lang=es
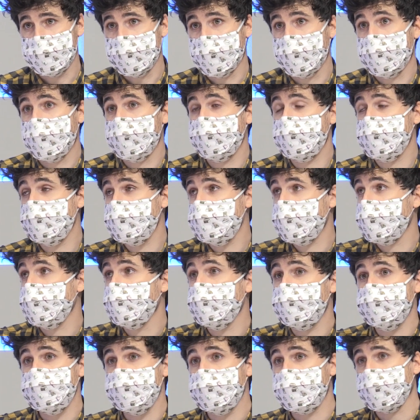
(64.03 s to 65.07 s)
Pero hay veces que
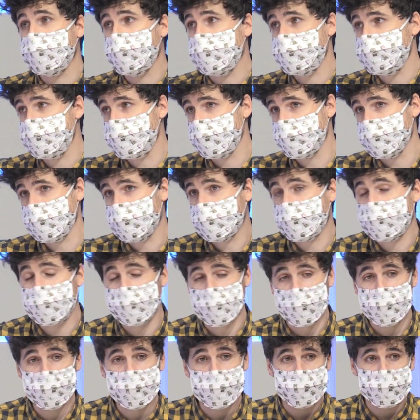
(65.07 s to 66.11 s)
no surge así,
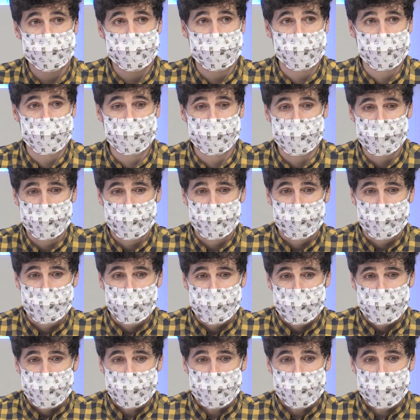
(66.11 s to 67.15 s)
hay veces que,
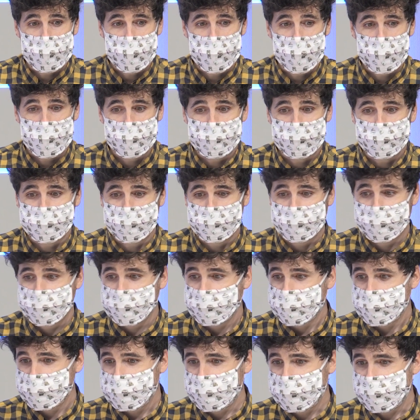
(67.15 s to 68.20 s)
que no
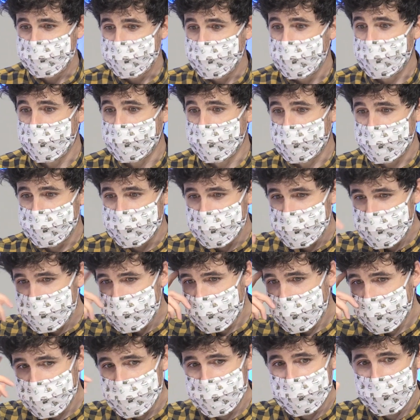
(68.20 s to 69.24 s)
lo que tienes en
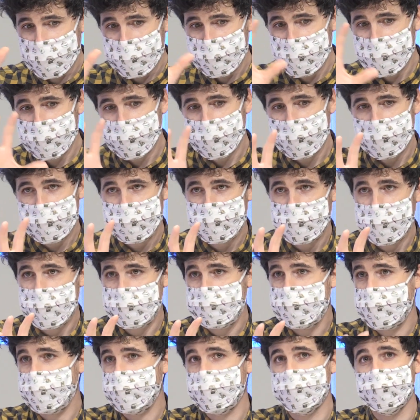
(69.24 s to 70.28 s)
la cabeza de repente lo ves
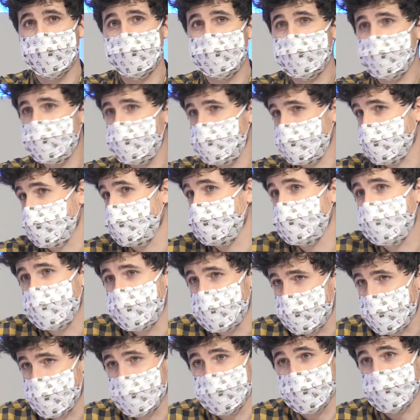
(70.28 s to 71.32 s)
plasmado y no te gusta
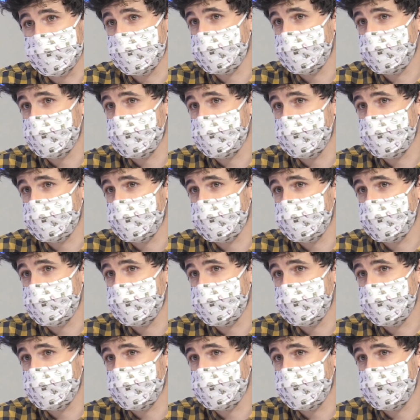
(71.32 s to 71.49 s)
absolutamente nada.